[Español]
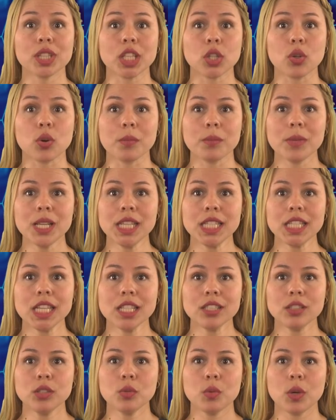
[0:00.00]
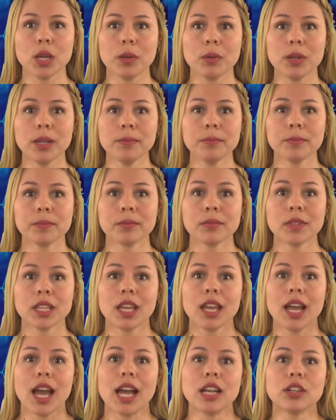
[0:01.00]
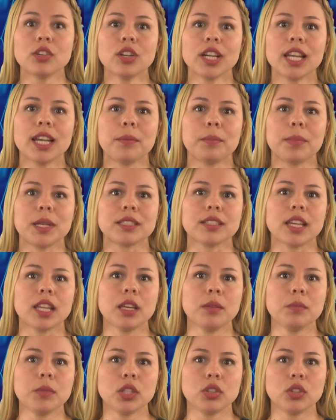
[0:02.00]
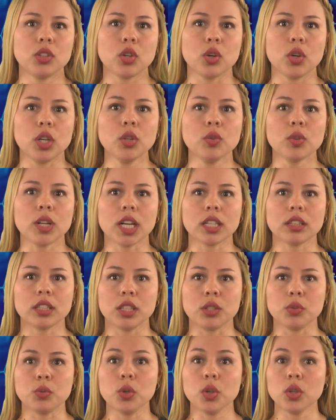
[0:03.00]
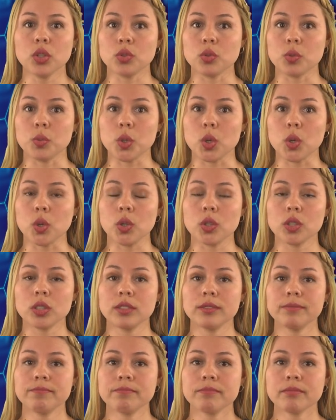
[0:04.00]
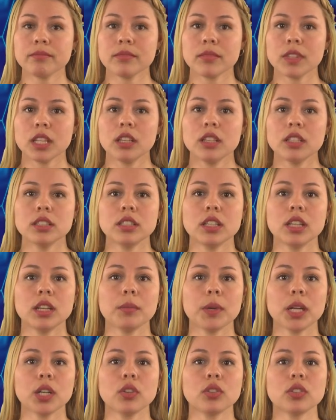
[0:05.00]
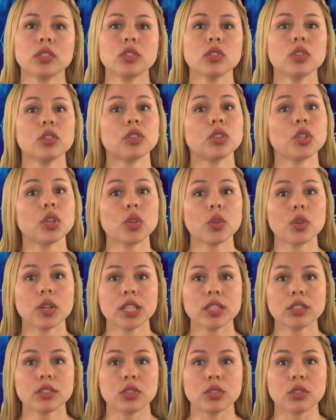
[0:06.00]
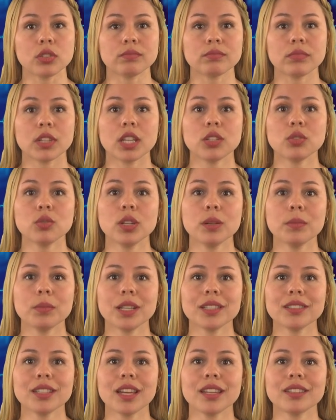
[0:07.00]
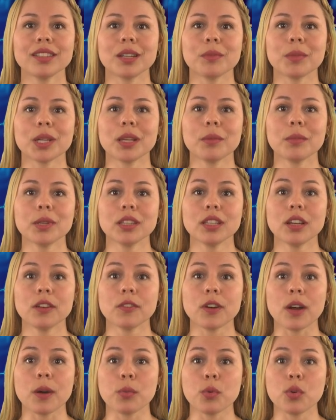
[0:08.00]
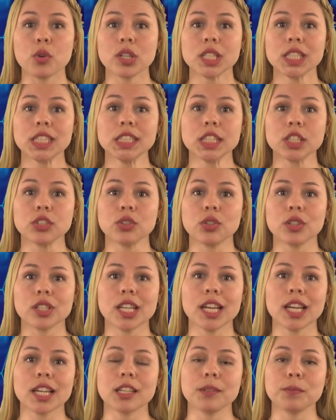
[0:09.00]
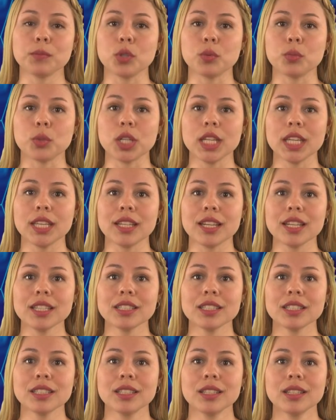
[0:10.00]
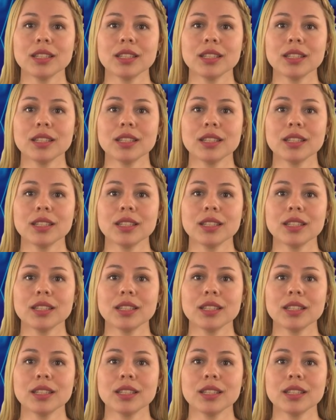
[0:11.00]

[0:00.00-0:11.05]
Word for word: de 2019, algo que la empresa desmintió en un artículo de su blog. Sin embargo, dicho todo esto, es una empresa extremadamente a favor del sector de las criptomonedas.